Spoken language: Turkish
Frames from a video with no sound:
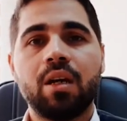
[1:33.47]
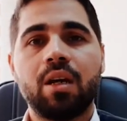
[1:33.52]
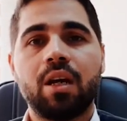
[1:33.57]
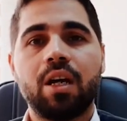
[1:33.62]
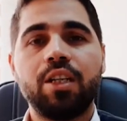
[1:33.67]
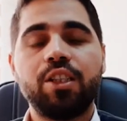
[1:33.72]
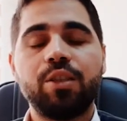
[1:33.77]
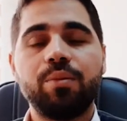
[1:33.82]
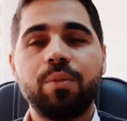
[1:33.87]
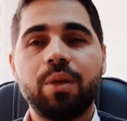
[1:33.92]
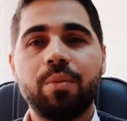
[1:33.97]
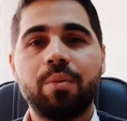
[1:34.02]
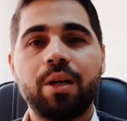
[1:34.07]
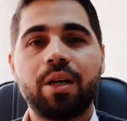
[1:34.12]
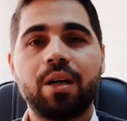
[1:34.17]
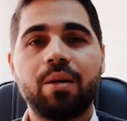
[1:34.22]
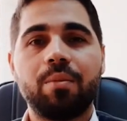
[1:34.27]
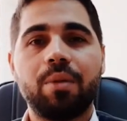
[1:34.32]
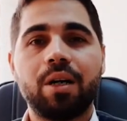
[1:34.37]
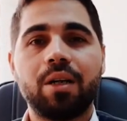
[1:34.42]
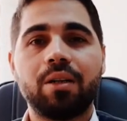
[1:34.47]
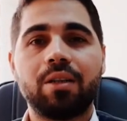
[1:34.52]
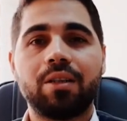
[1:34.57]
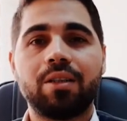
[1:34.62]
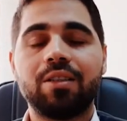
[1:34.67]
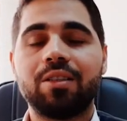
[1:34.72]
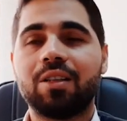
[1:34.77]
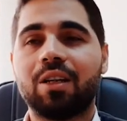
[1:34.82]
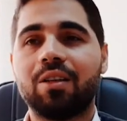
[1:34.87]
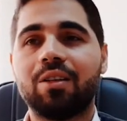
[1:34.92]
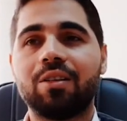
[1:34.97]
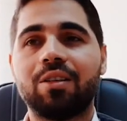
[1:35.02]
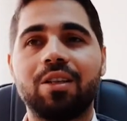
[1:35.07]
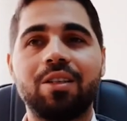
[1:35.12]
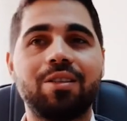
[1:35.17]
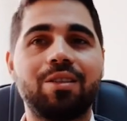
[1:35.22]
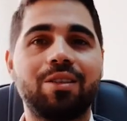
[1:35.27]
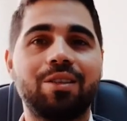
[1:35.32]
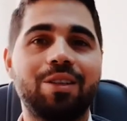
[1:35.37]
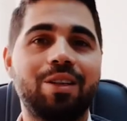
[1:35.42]
Eşimle beraber insanlık
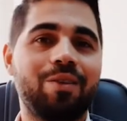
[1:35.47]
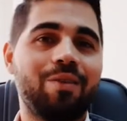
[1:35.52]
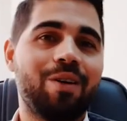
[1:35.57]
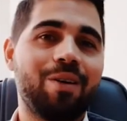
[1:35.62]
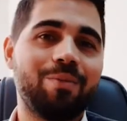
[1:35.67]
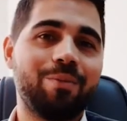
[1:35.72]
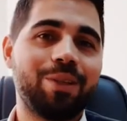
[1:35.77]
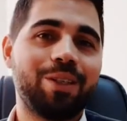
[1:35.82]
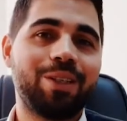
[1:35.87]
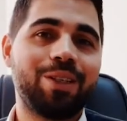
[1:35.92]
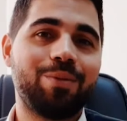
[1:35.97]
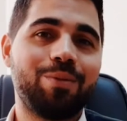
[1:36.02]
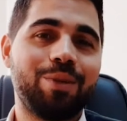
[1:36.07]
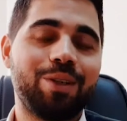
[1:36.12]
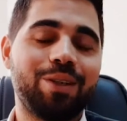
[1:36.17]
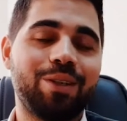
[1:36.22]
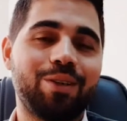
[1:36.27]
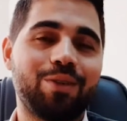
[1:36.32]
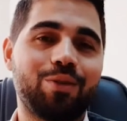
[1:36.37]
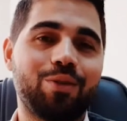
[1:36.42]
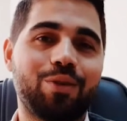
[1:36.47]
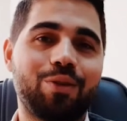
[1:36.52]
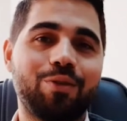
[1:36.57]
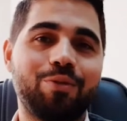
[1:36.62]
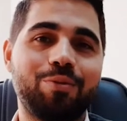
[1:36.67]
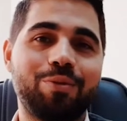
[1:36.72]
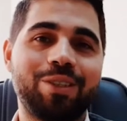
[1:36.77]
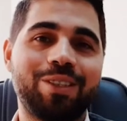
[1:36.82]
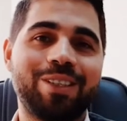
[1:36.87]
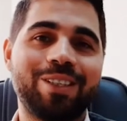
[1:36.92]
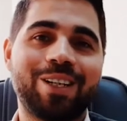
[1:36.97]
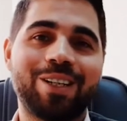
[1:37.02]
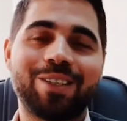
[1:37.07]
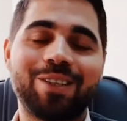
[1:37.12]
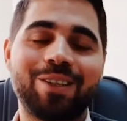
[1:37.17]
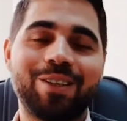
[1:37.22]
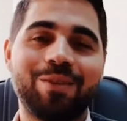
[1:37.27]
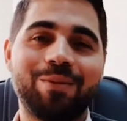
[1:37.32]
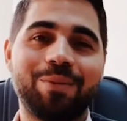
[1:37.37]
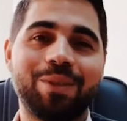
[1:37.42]
neslini devam ettirme görevi
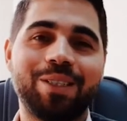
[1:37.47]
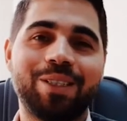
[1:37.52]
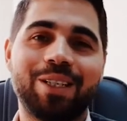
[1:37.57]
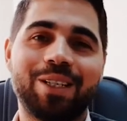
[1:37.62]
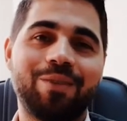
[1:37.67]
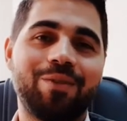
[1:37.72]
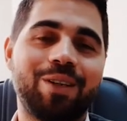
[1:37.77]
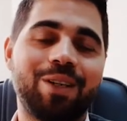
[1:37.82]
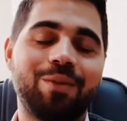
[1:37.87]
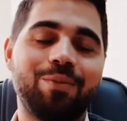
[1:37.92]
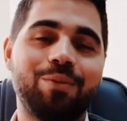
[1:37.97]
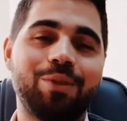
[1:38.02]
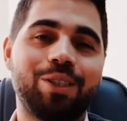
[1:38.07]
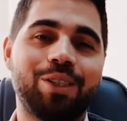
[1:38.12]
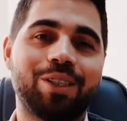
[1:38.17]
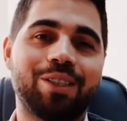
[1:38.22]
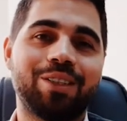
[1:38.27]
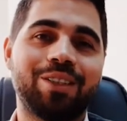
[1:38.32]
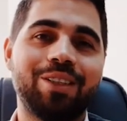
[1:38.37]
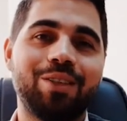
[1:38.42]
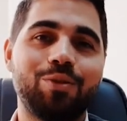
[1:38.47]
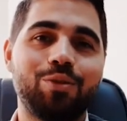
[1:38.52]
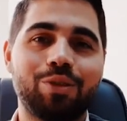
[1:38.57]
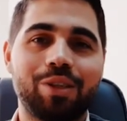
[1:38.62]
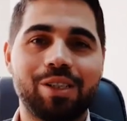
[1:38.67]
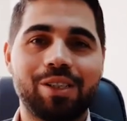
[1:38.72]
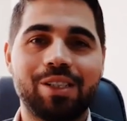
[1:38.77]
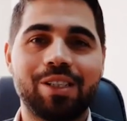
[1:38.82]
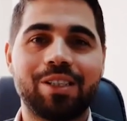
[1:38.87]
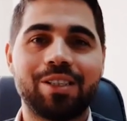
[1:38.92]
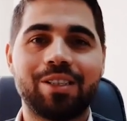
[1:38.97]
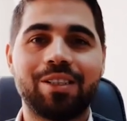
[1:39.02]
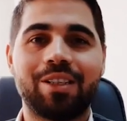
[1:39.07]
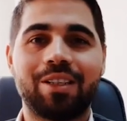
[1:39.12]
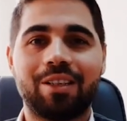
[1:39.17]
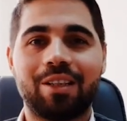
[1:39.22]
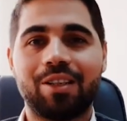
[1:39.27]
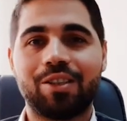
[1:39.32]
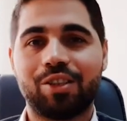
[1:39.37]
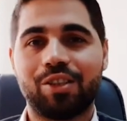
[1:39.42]
bizlere, bizlere verilmişçesine 3 ay
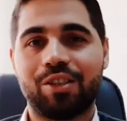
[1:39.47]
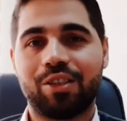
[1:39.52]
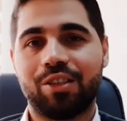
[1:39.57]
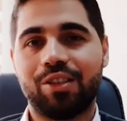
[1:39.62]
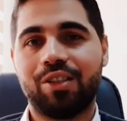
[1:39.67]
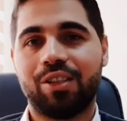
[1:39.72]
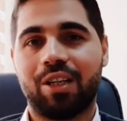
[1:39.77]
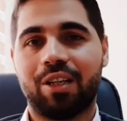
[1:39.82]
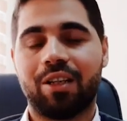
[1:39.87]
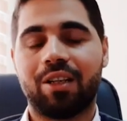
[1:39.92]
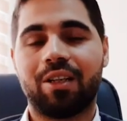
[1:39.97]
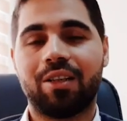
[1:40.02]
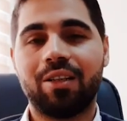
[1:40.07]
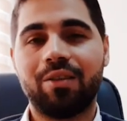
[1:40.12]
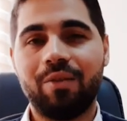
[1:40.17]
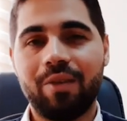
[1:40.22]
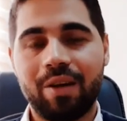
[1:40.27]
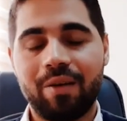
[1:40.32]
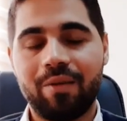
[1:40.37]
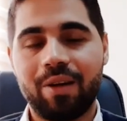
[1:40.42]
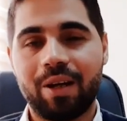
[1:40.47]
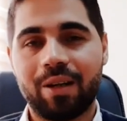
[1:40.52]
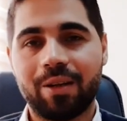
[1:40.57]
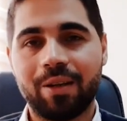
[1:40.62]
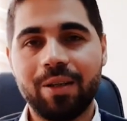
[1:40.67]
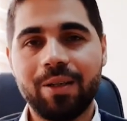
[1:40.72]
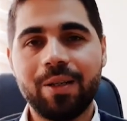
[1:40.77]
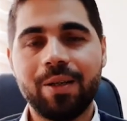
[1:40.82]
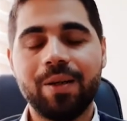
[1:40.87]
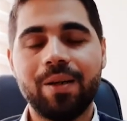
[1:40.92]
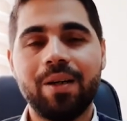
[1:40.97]
içerisinde tanıştık, nişanlandık ve evlendik.